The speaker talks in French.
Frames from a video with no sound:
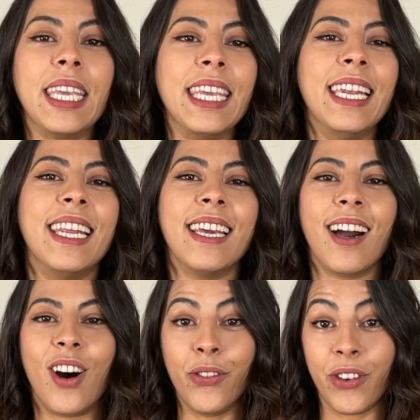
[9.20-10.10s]
Il est
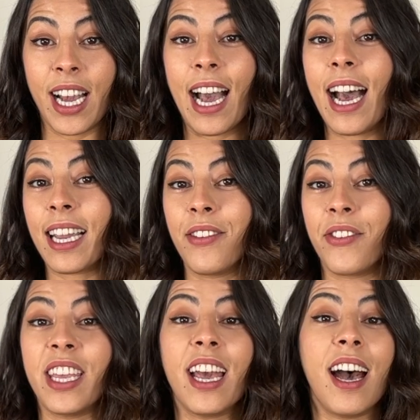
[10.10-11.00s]
enfin
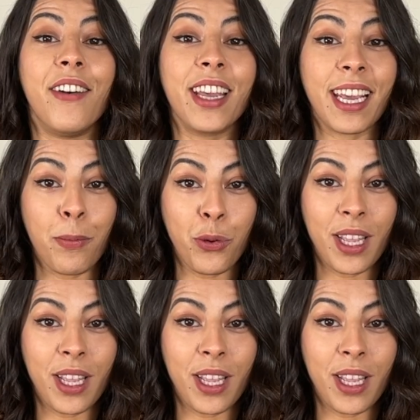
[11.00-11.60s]
arrivé avec un peu